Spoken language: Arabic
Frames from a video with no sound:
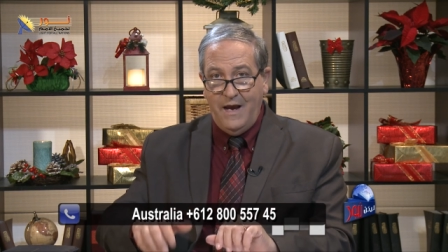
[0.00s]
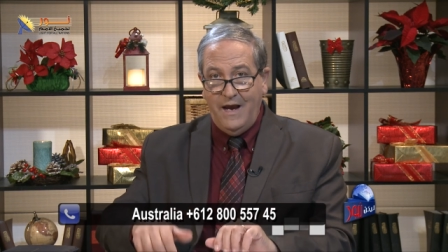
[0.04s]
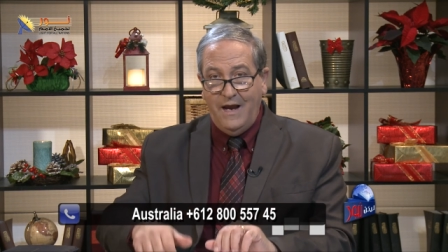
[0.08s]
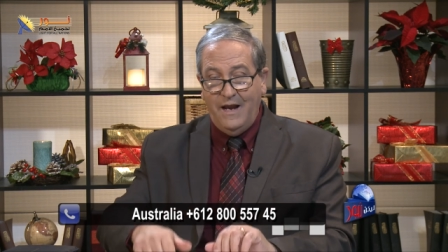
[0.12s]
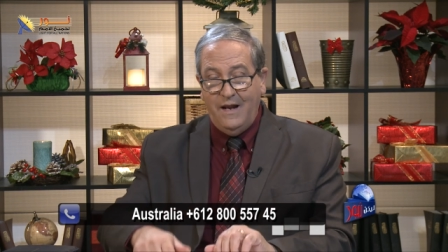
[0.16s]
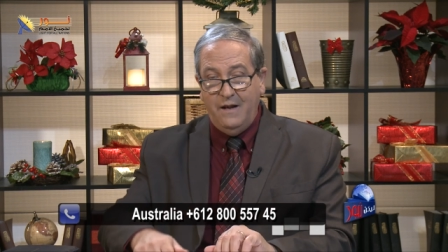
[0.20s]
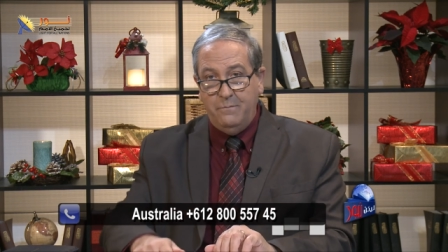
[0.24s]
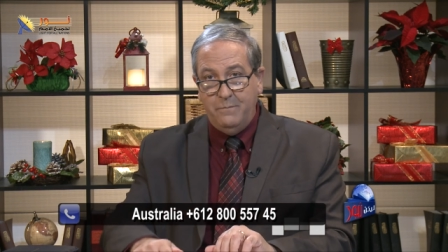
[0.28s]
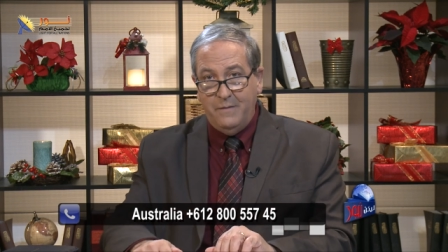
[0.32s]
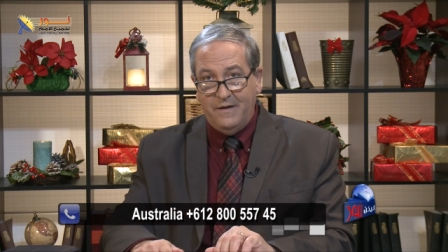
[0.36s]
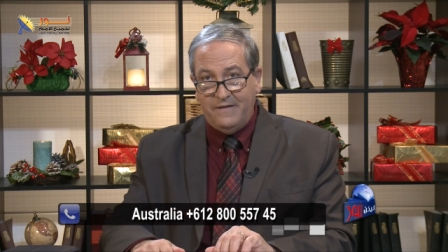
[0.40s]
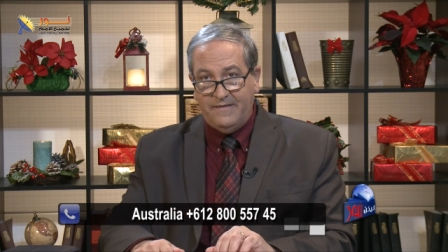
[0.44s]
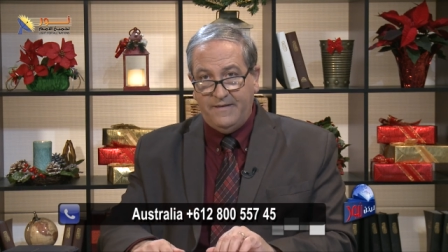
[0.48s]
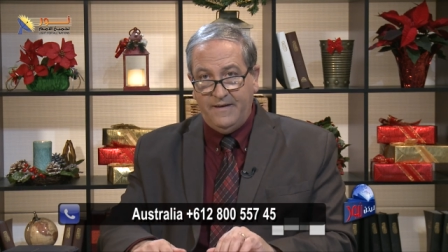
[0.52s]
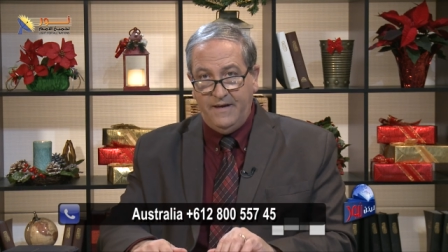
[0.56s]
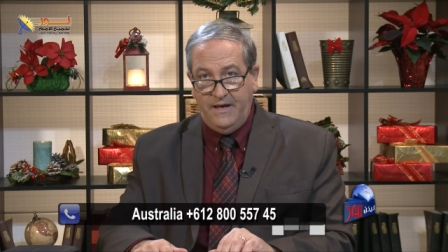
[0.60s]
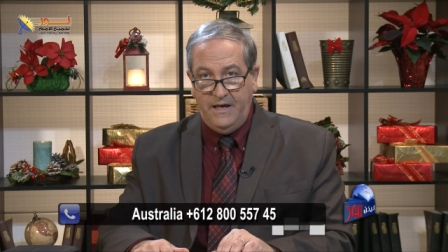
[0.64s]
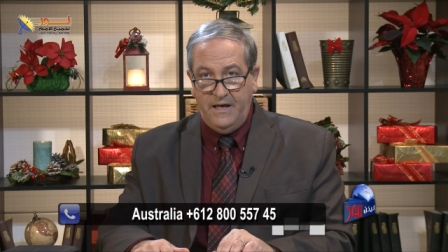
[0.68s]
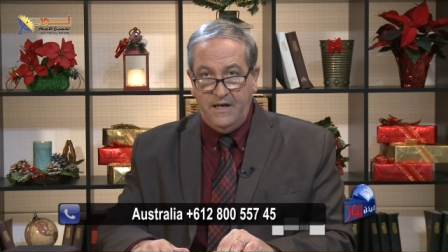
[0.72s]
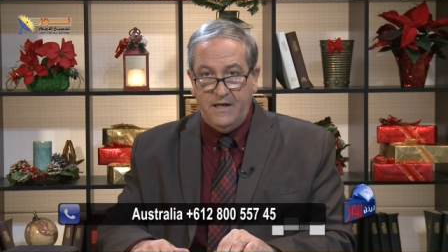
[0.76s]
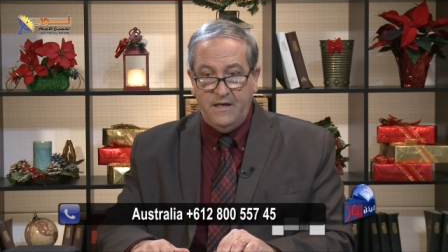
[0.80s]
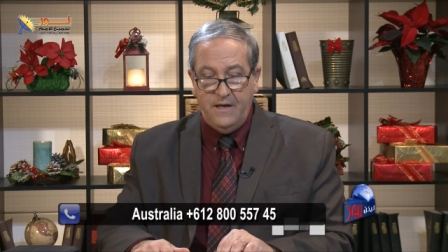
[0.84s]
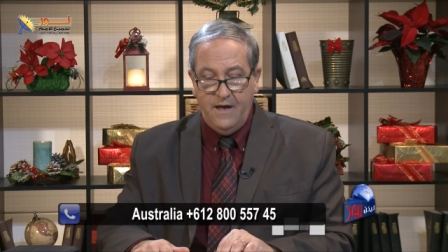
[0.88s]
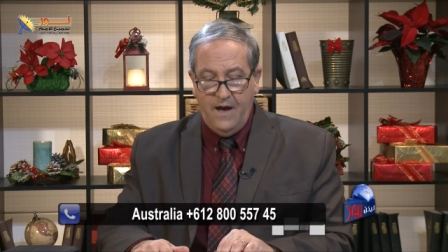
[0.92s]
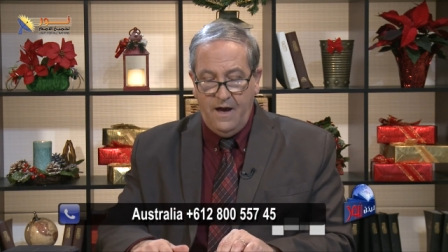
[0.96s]

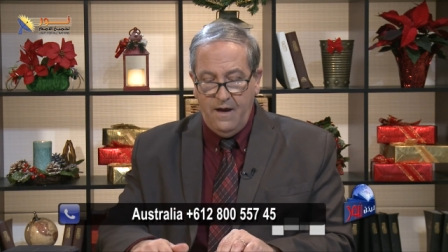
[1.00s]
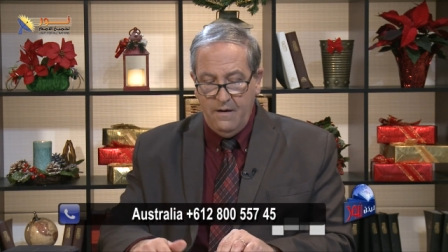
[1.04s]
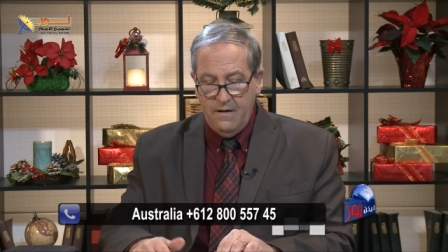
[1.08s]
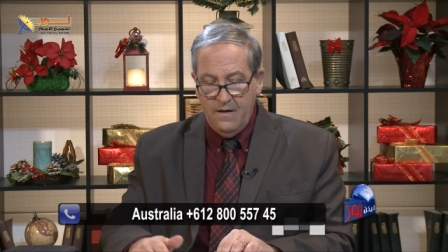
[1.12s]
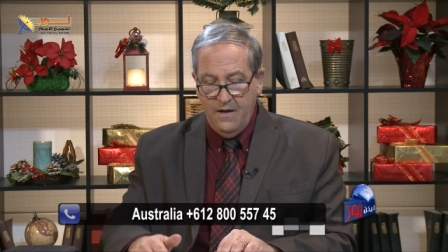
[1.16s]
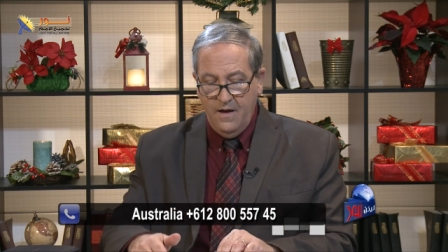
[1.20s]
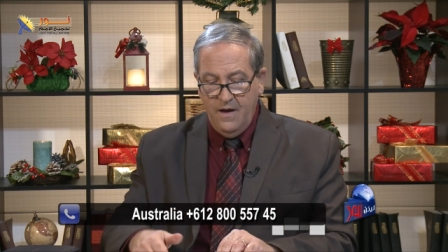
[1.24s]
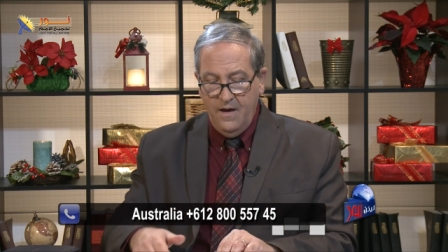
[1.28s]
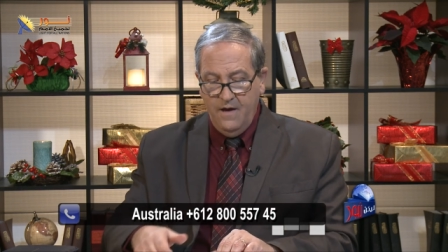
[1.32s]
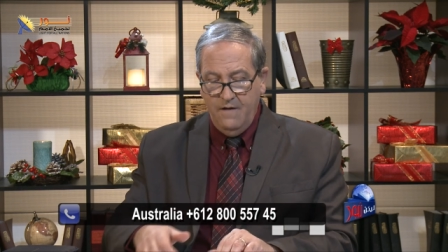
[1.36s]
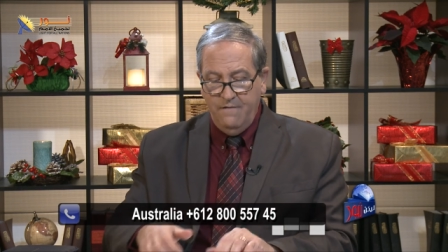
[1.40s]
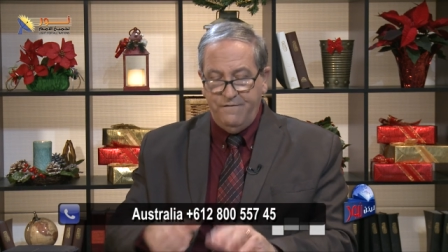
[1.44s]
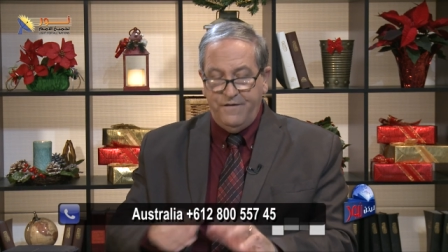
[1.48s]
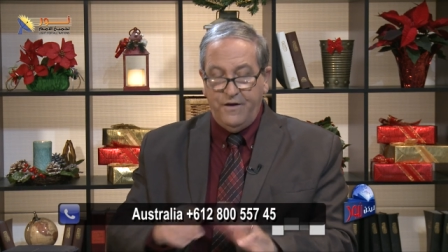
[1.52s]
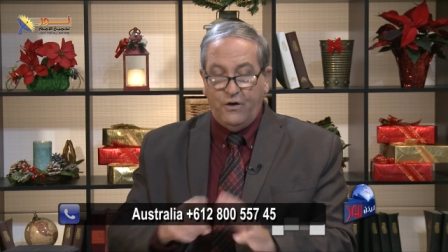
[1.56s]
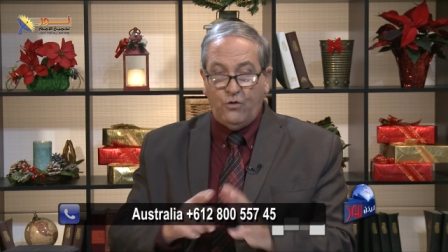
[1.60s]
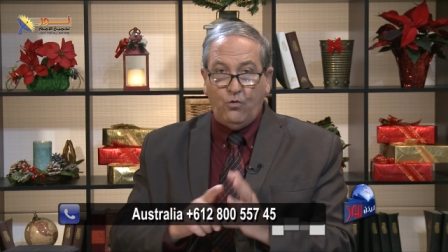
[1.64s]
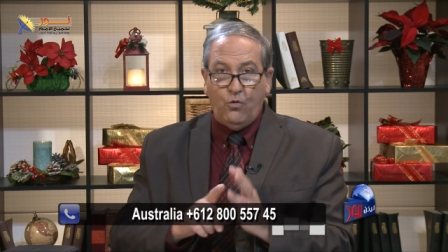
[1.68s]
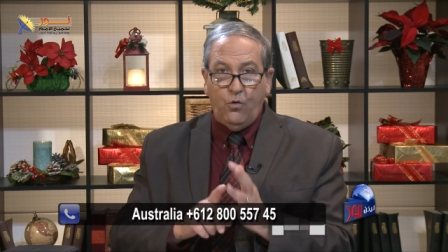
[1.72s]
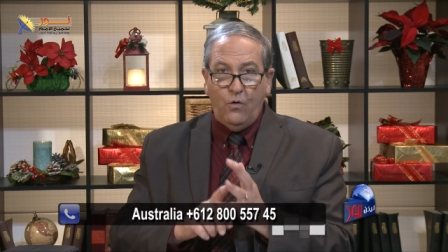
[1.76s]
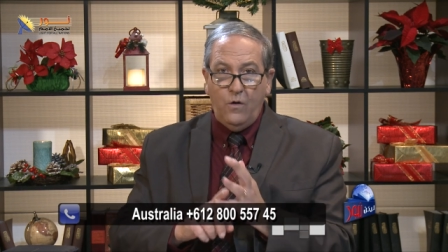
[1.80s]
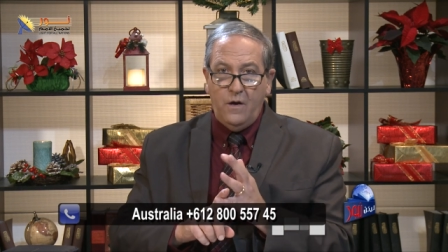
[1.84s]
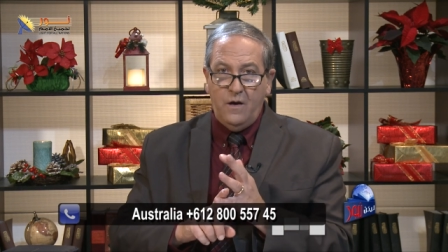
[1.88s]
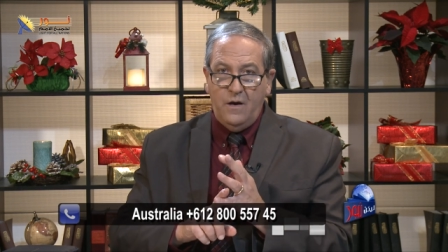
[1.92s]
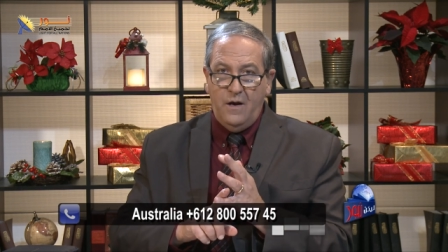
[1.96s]
المسيحية في
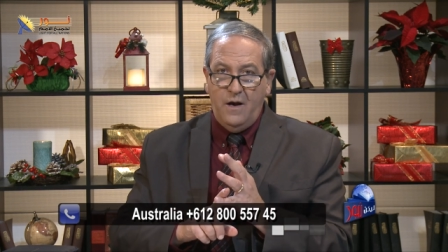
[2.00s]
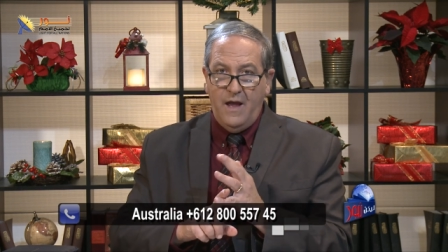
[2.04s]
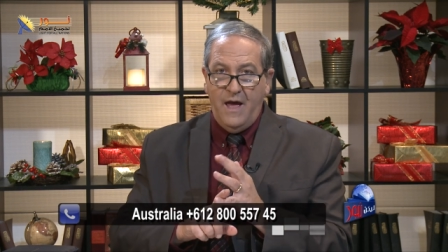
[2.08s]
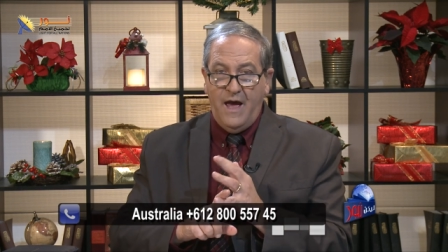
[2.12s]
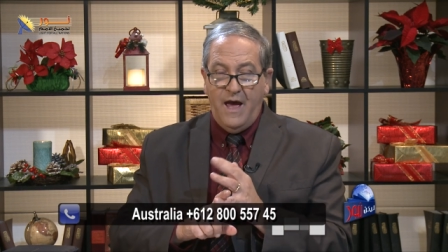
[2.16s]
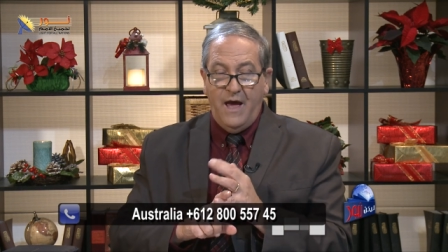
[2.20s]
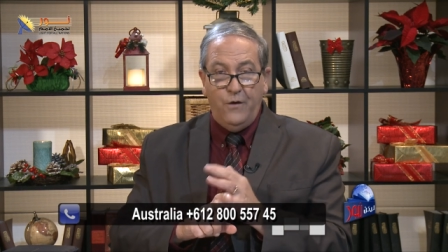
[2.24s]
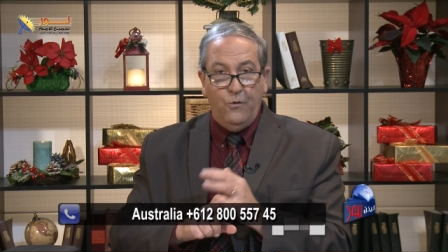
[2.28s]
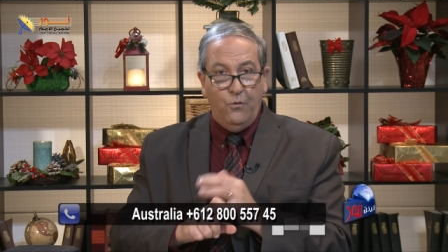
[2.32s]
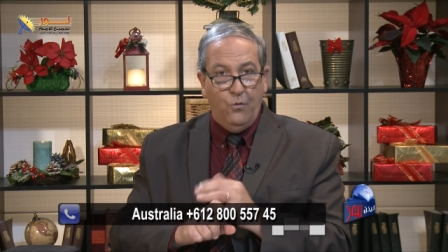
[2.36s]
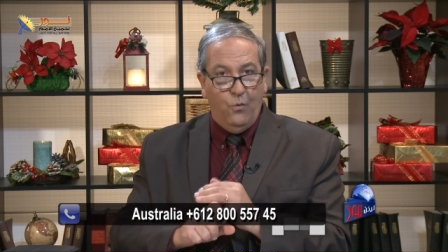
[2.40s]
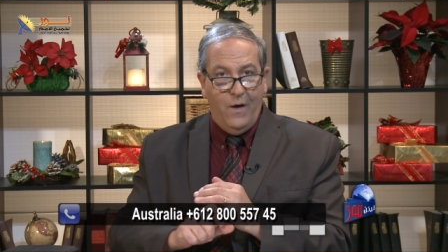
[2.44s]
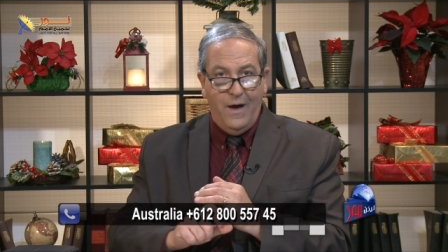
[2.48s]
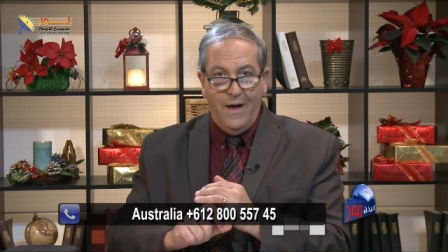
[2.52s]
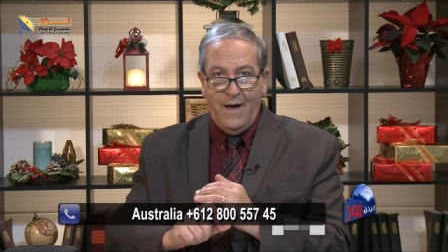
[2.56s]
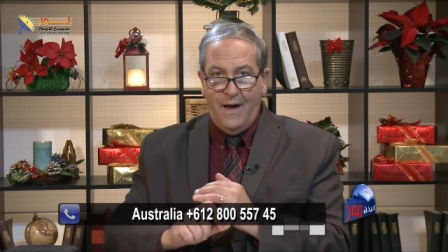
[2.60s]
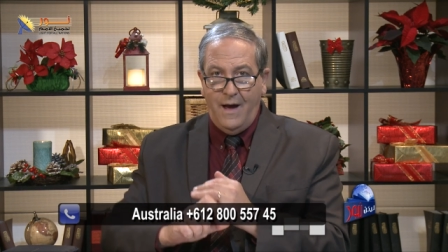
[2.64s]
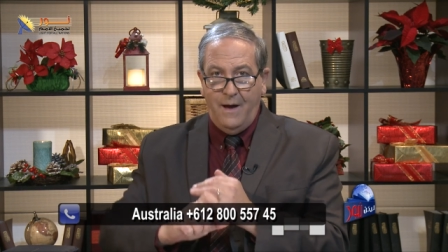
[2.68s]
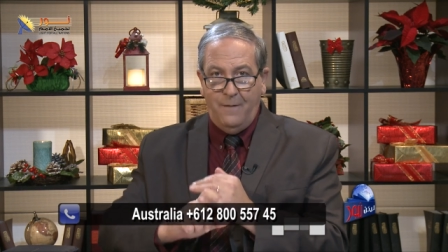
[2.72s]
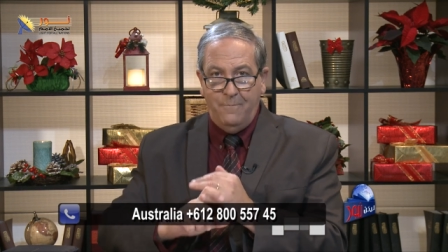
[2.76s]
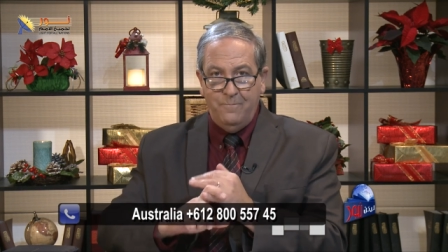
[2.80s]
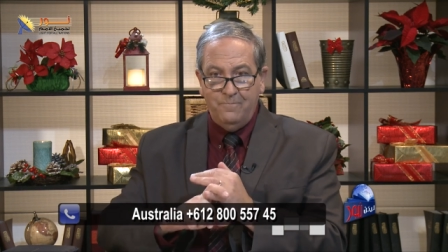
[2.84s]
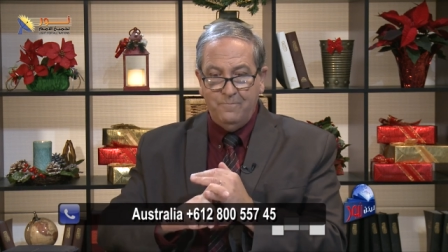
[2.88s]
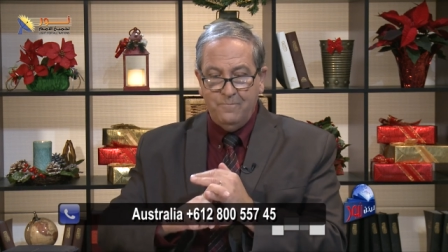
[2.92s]
كل أنواع